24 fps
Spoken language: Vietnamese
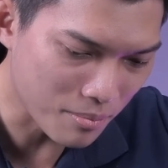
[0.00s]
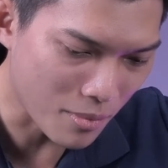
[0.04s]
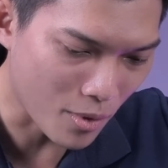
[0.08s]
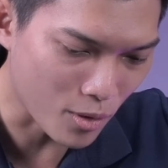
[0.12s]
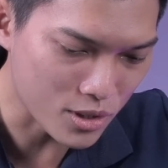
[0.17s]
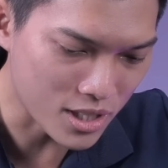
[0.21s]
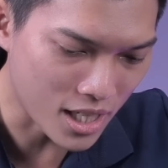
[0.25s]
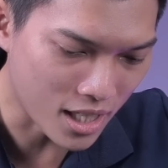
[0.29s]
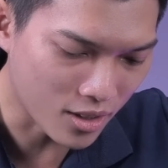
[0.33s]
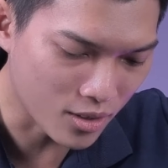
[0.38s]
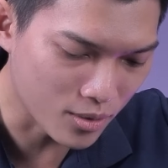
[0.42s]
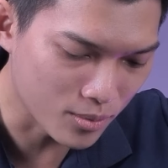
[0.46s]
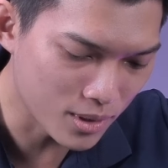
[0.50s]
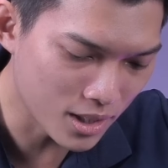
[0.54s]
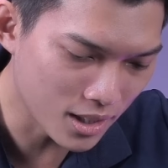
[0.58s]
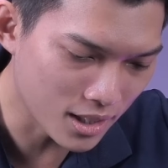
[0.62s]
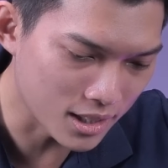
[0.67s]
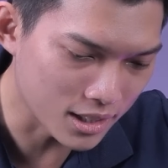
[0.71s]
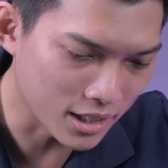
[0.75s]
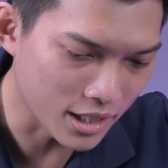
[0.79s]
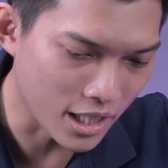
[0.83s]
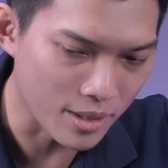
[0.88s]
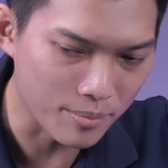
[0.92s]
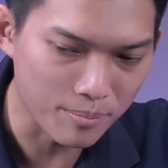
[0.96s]
màu sắc cũng rất
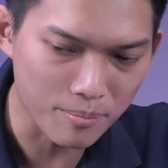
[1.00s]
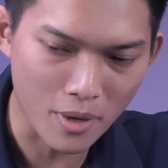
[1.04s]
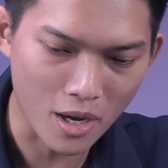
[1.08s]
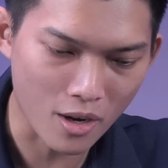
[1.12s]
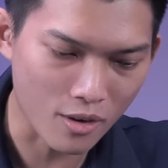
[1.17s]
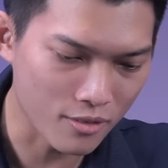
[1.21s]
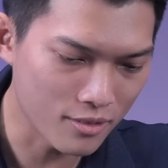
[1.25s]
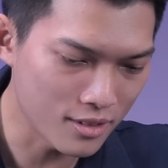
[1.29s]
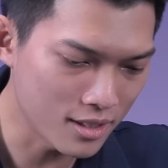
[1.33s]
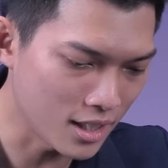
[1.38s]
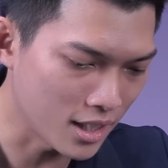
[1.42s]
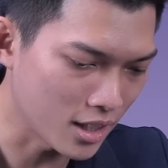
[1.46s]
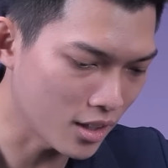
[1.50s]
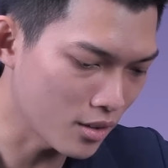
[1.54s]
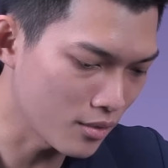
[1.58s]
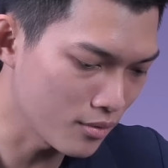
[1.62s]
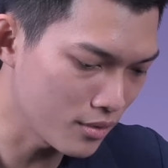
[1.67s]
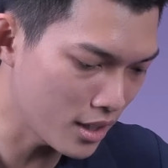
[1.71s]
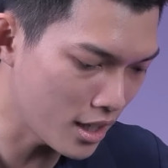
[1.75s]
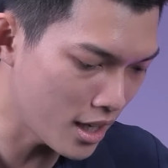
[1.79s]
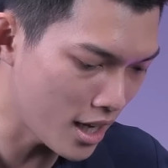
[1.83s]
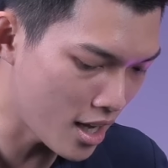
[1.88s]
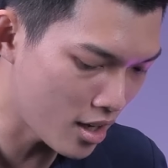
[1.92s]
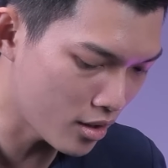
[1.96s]
là tiệp màu với lại con
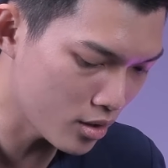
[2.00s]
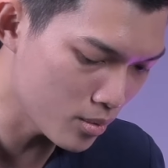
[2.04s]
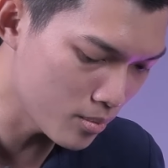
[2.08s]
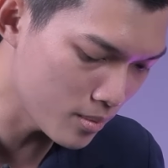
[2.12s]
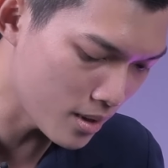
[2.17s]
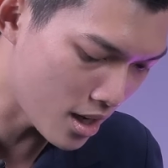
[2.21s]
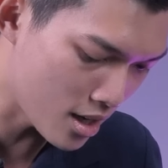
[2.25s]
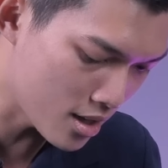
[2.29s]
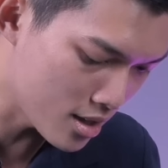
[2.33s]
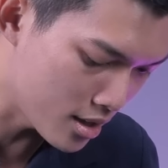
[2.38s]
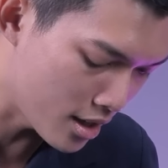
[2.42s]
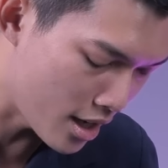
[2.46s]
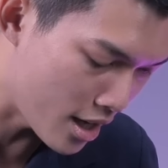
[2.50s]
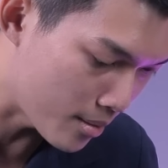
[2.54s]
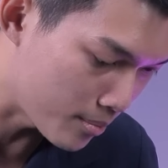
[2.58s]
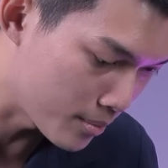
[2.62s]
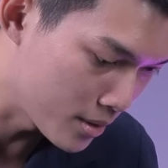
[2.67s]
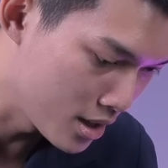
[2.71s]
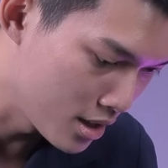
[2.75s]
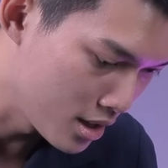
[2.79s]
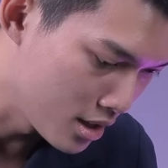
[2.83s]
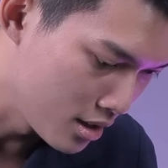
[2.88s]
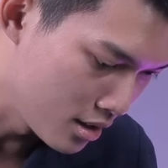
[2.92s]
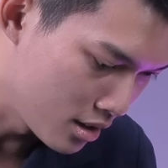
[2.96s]
video chúng ta rất là đẹp
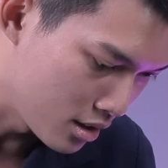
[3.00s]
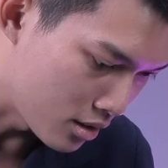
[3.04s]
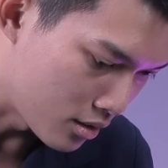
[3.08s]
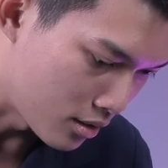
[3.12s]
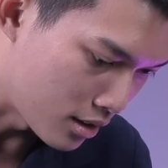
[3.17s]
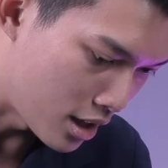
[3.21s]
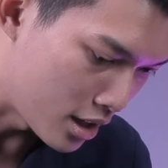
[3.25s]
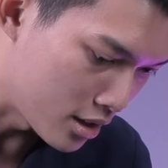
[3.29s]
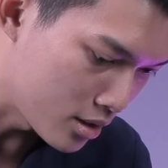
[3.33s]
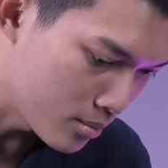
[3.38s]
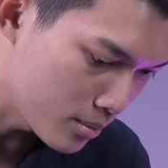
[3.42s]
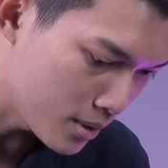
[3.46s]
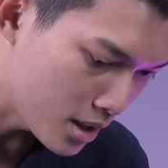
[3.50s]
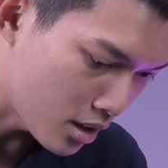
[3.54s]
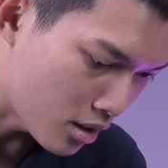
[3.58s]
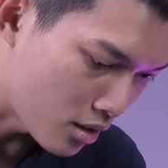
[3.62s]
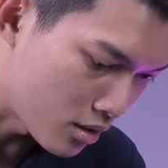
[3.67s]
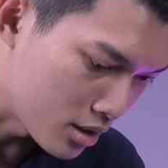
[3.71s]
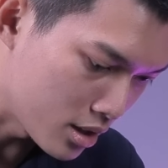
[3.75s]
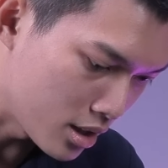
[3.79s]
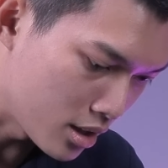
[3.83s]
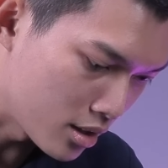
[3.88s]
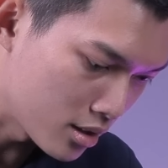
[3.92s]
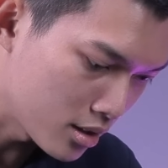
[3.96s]
còn lại chúng ta
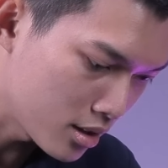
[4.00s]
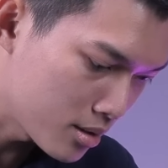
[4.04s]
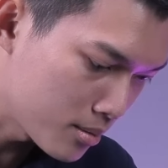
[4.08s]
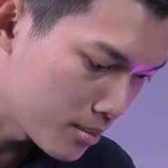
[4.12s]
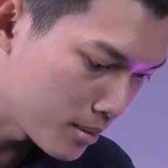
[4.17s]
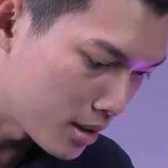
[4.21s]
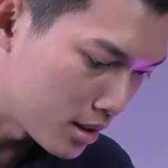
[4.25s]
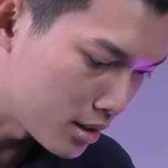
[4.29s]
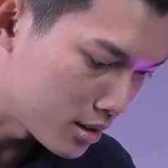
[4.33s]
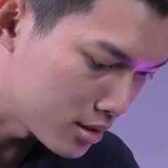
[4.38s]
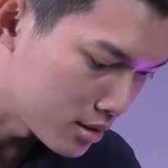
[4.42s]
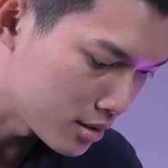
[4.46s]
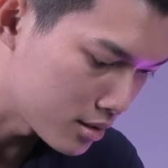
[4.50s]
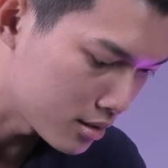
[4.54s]
còn gì nữa không ạ à?